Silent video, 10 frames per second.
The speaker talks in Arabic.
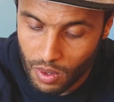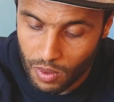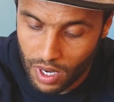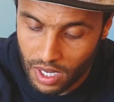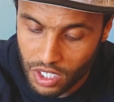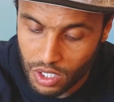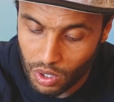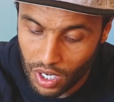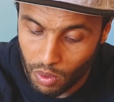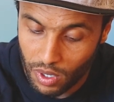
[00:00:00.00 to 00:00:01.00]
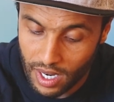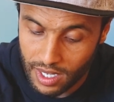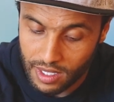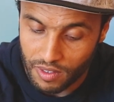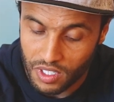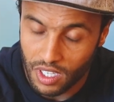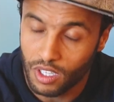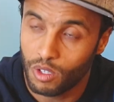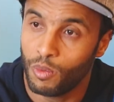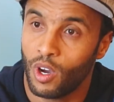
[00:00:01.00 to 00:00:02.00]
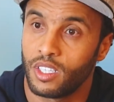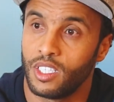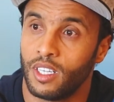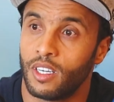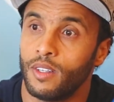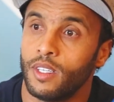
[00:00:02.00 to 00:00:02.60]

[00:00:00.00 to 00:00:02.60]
والتي تعيق للأسف الشديد طموحاتنا